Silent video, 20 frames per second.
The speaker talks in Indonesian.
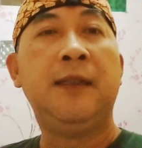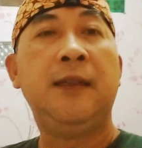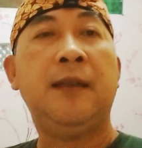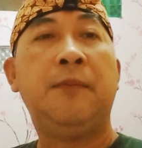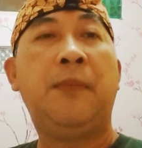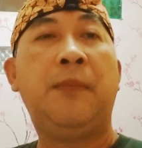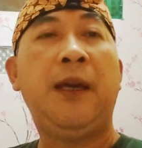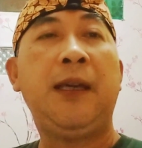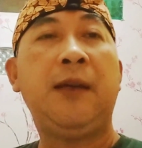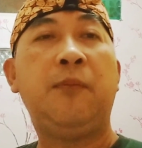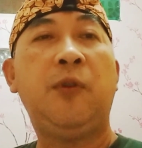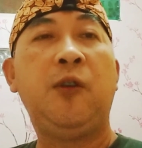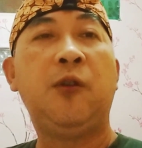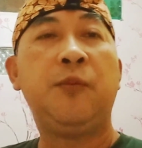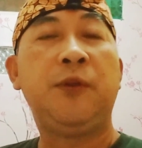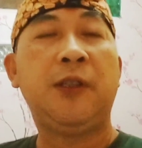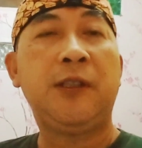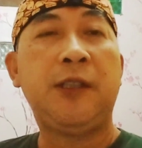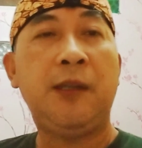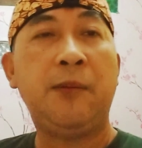baik belum
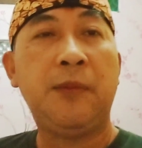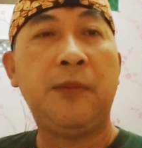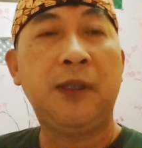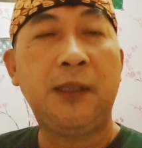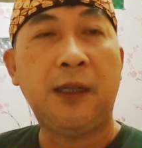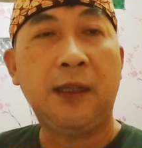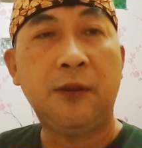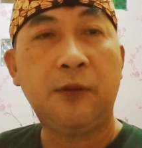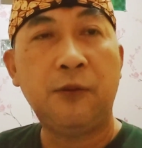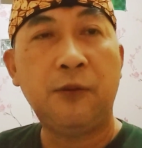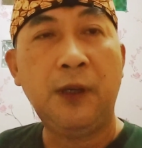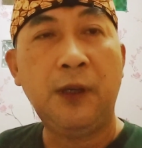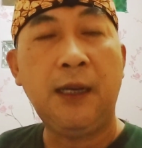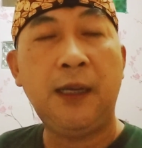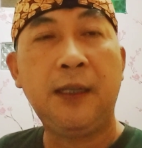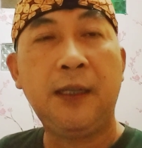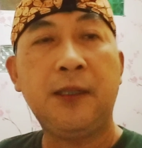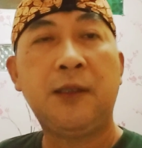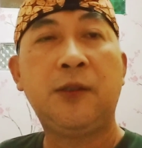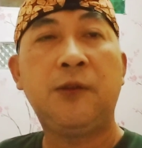selesai mengerjakan
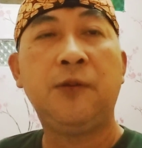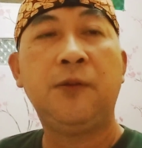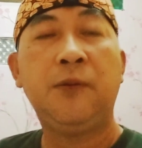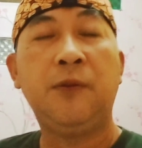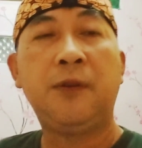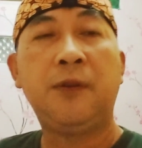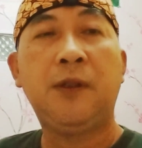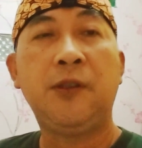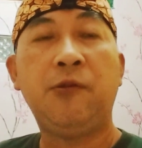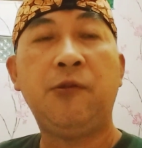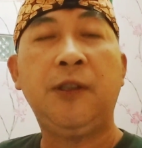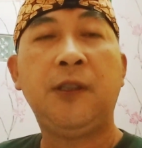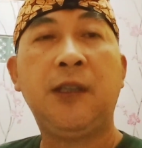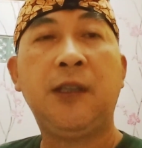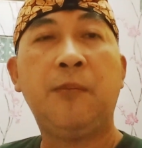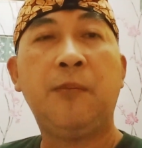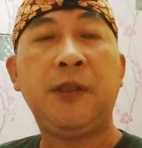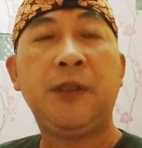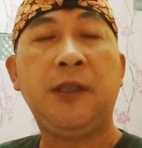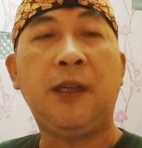tugas, kesulitan
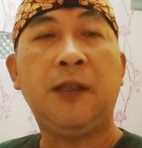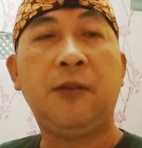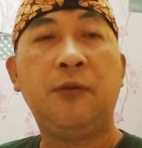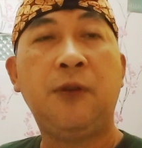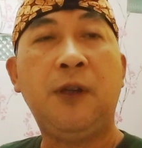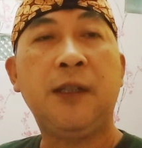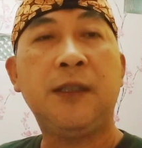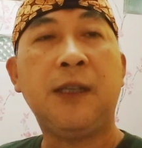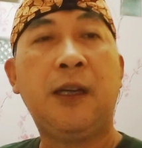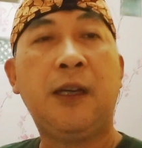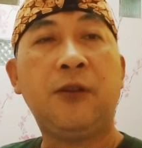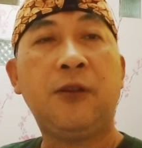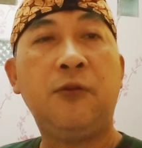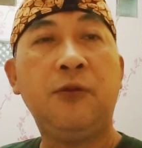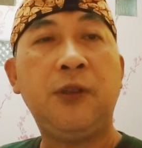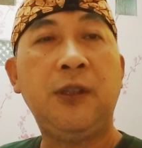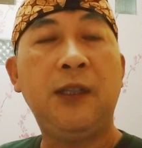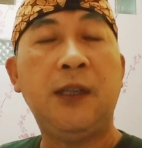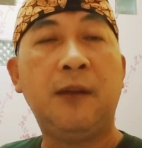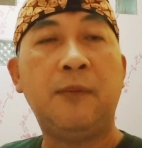mengerjakan tugas atau
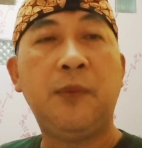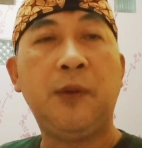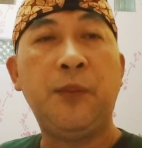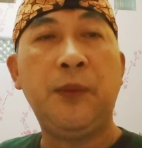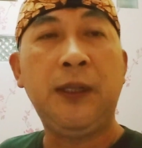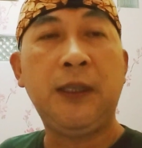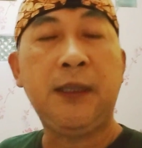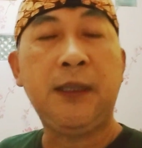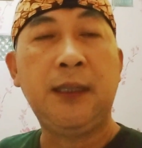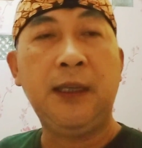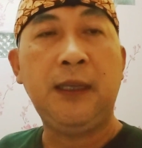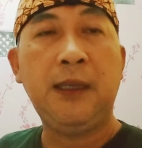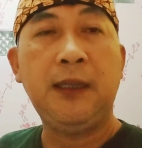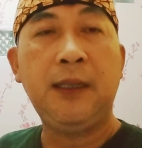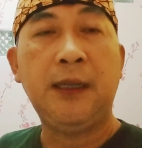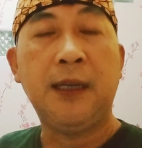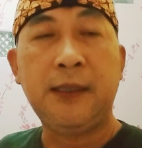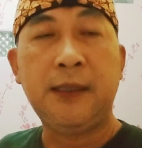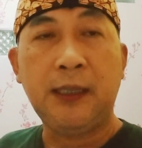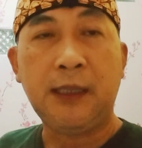tidak memiliki
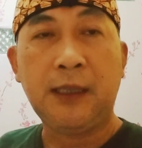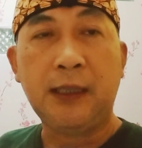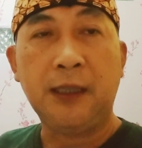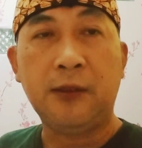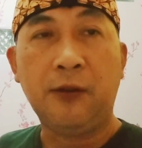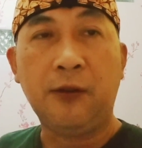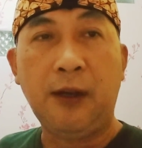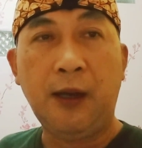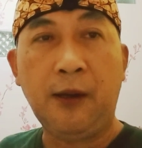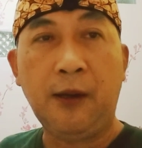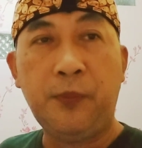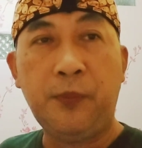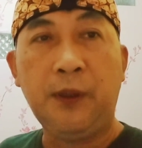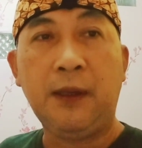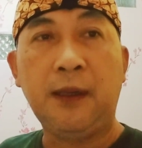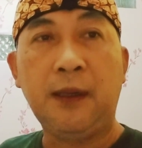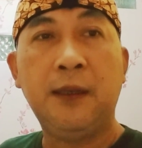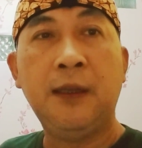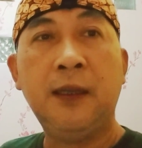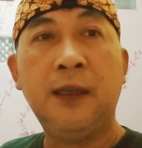gadget atau
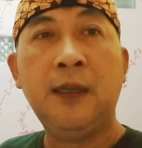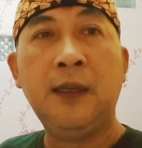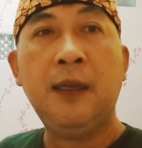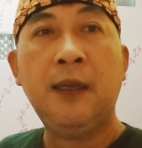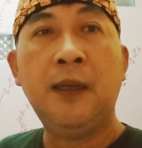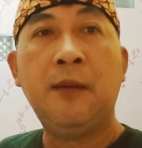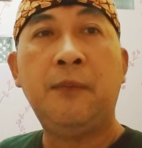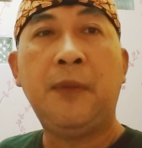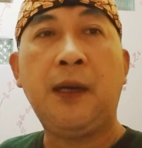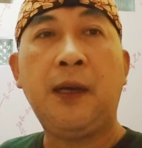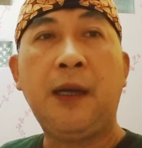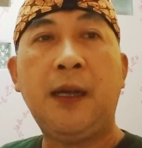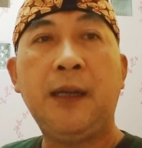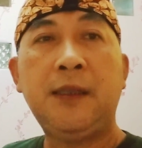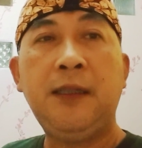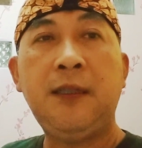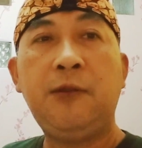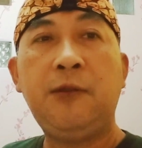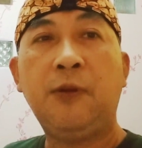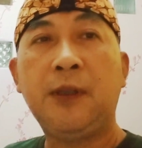HP. Maka
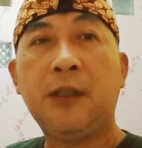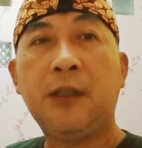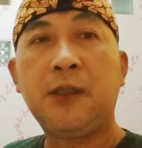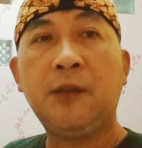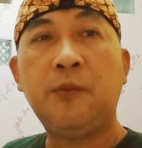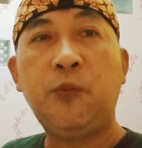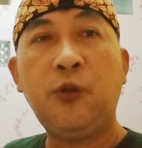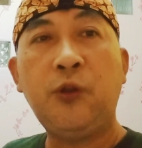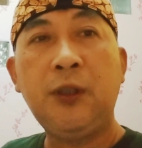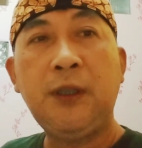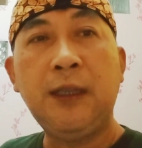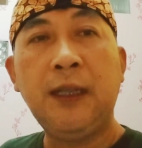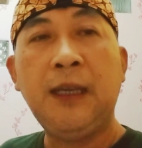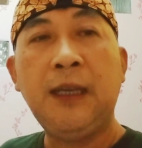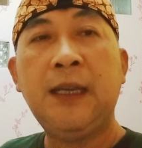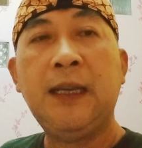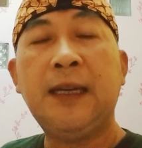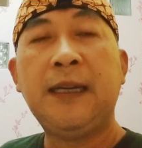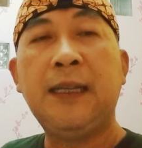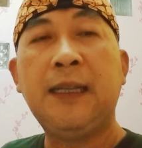siswa tersebut
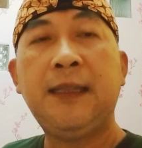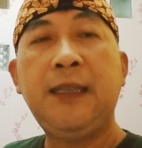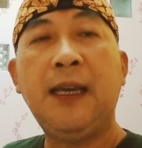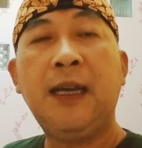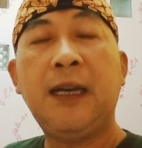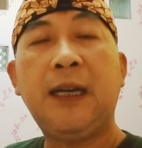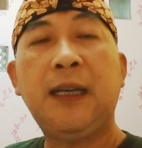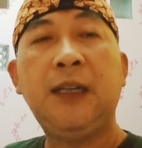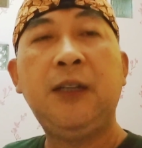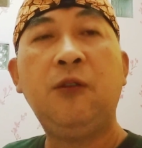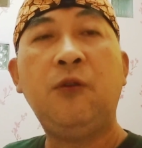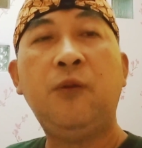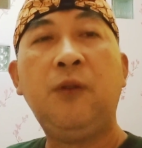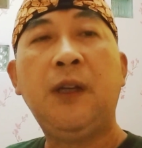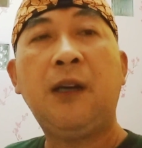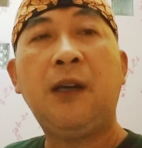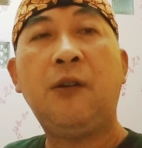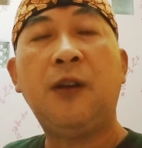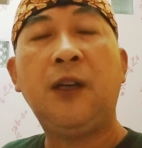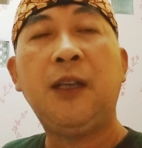nanti akan
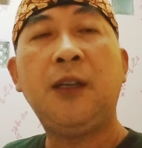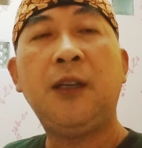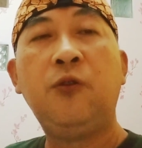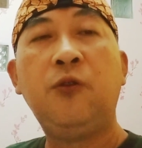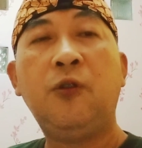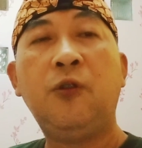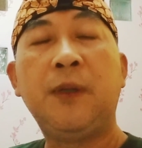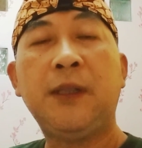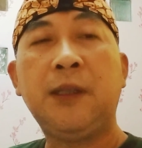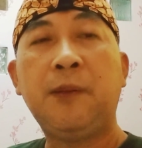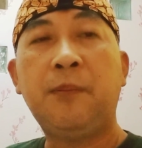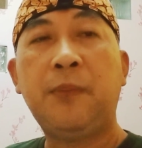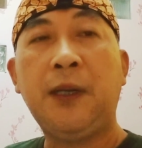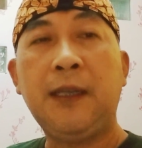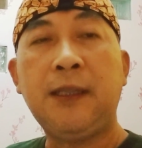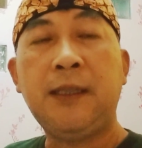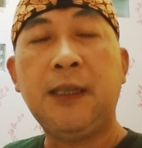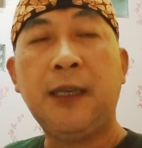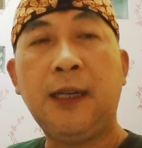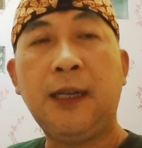diundang oleh guru mata
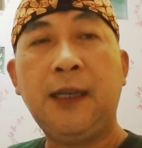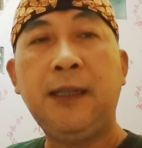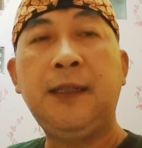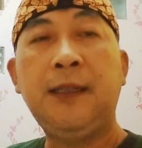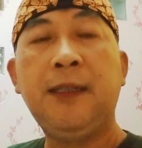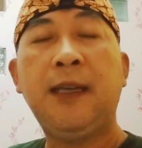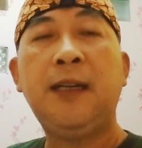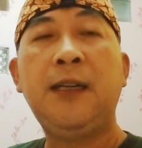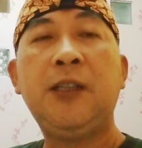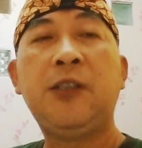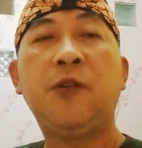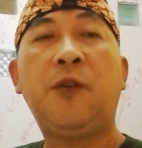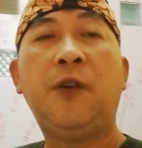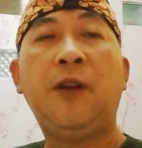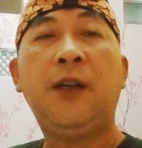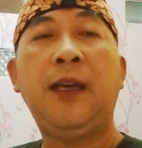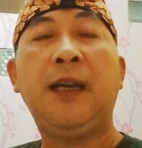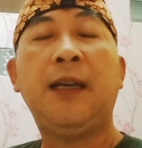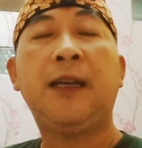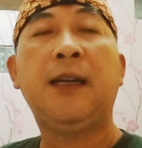pelajaran dan di
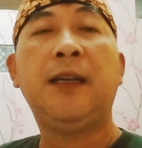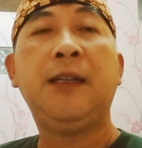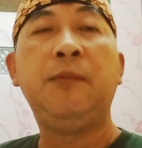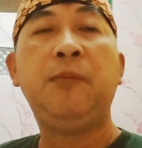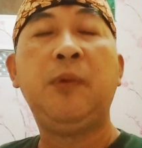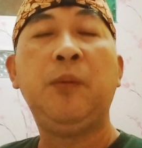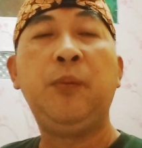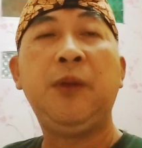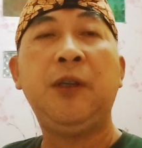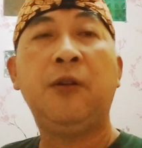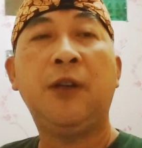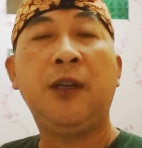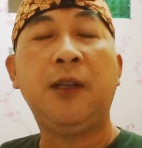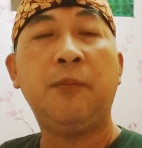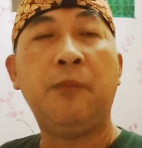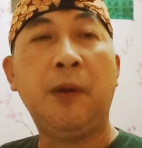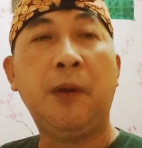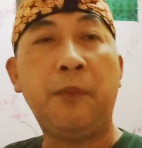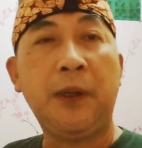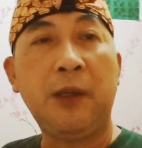sekolah akan dibimbing oleh
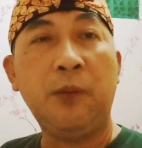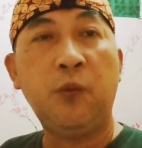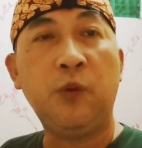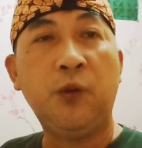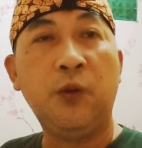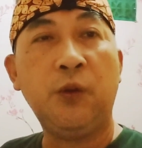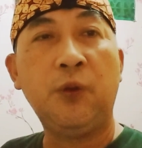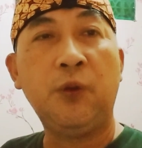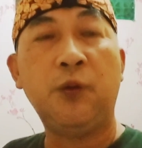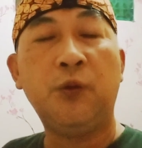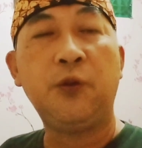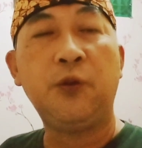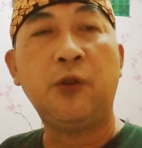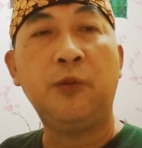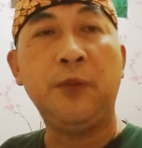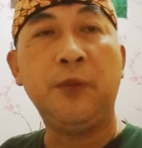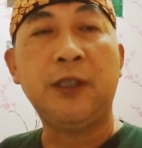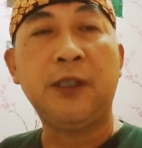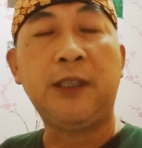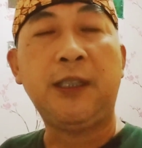Bapak Ibu guru untuk
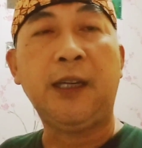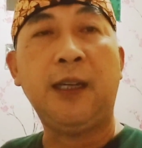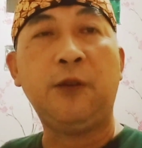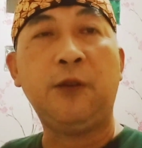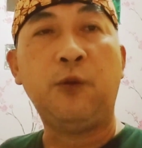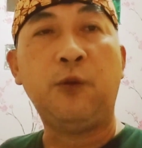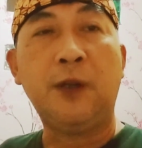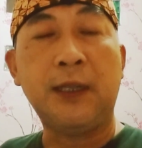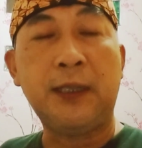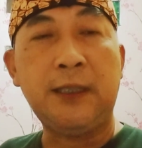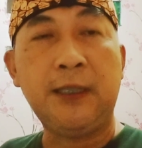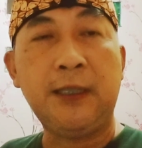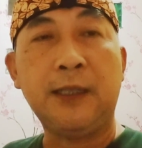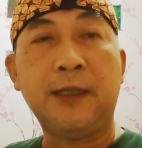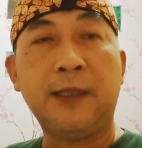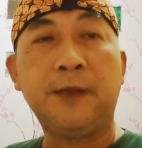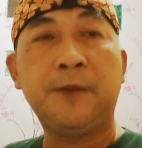menyelesaikan tugasnya.